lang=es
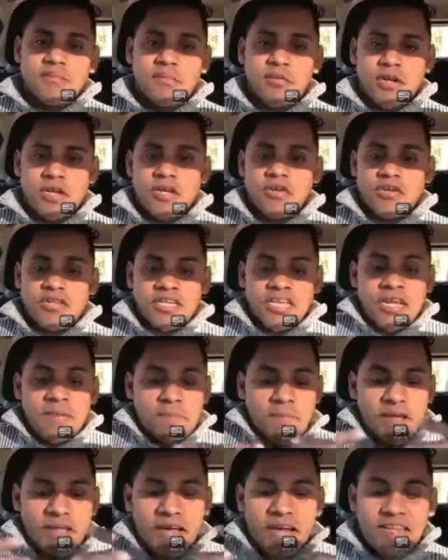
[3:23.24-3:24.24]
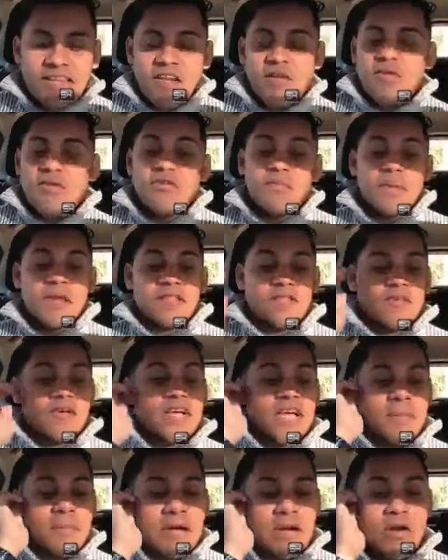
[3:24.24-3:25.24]
Porque no tienen para darte a lo mejor un plato
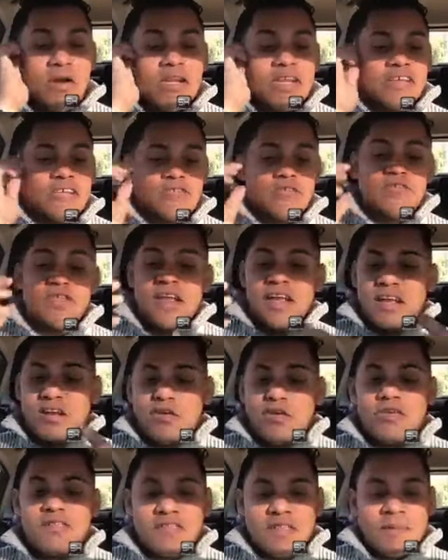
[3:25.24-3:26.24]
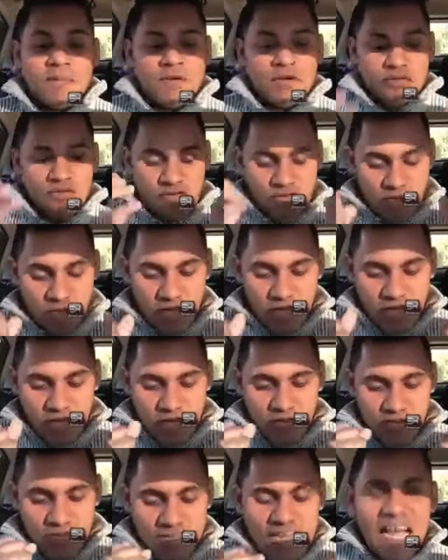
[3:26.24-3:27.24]
de camarones o una langosta, pero
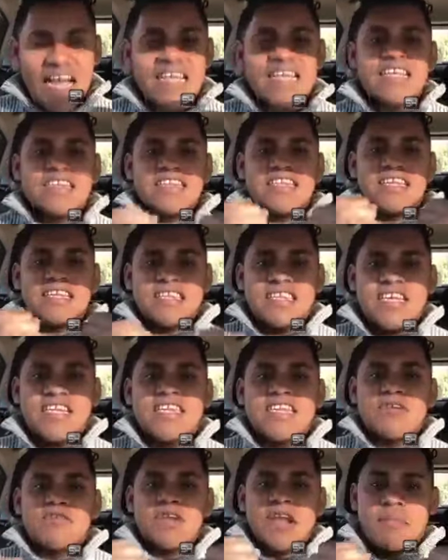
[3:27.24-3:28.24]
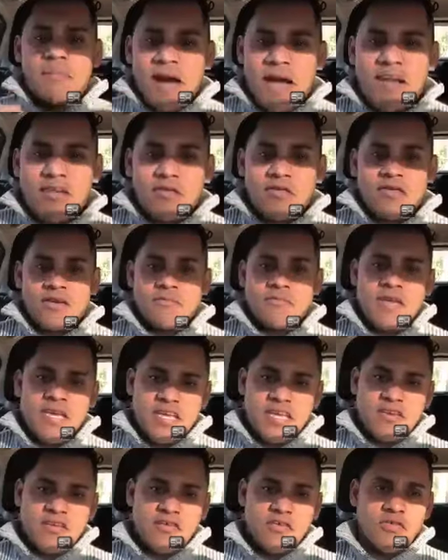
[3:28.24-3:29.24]
si alguien te tiende una mano en
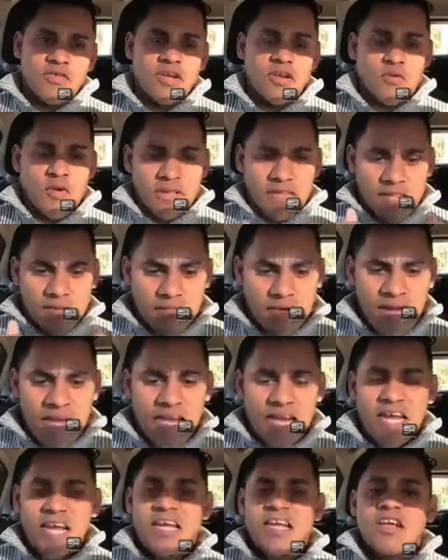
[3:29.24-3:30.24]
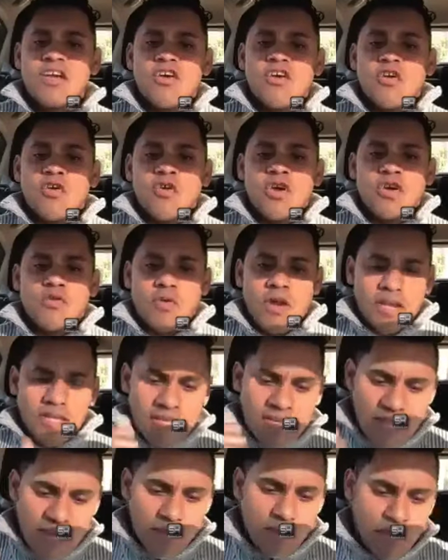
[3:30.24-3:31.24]
México, en Guatemala o en
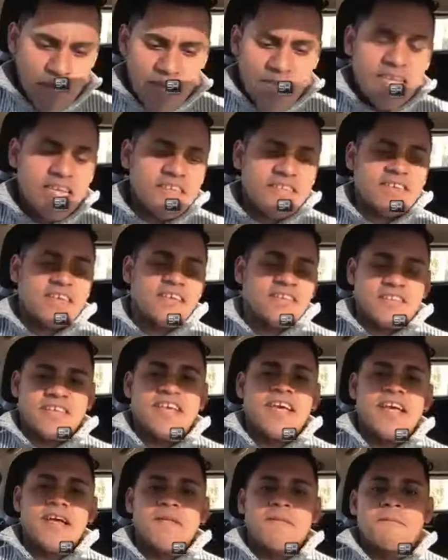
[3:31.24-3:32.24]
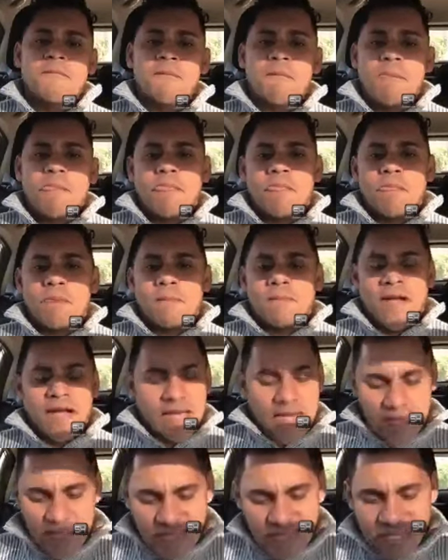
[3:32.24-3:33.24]
cualquier país que sea,
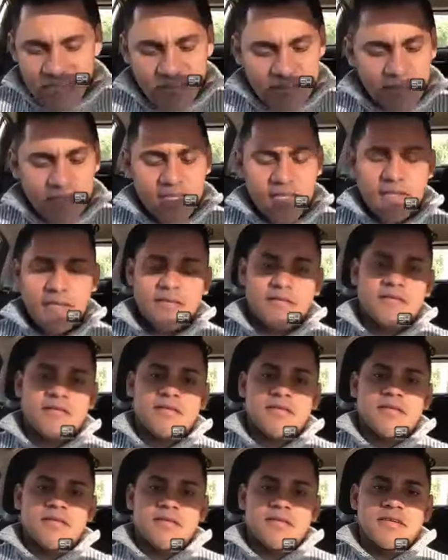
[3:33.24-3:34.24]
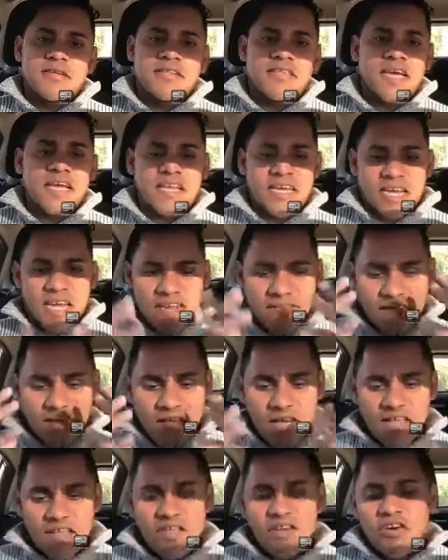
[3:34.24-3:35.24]
agradece y dale
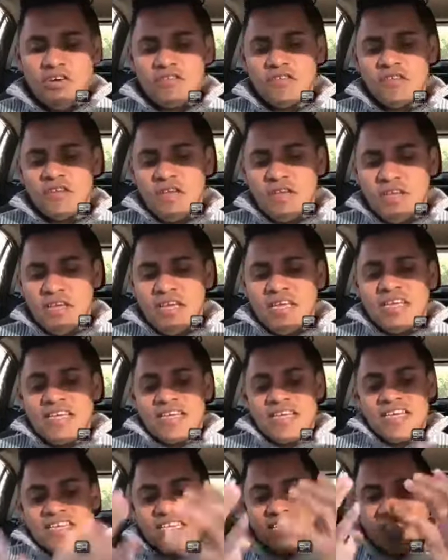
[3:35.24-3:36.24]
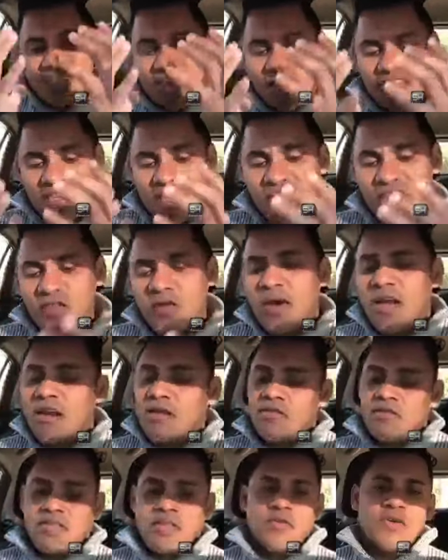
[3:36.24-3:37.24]
gracias a Dios que te están dando
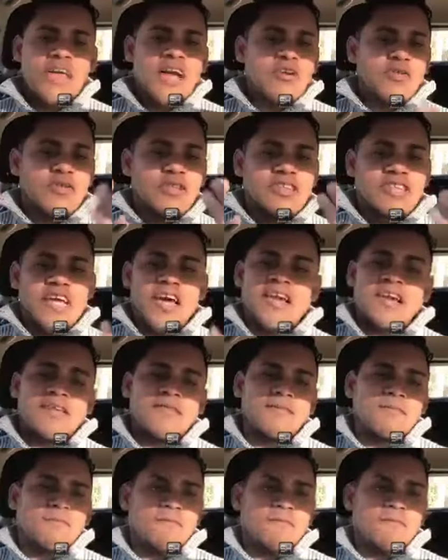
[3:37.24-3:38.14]
algo. Te voy a contar,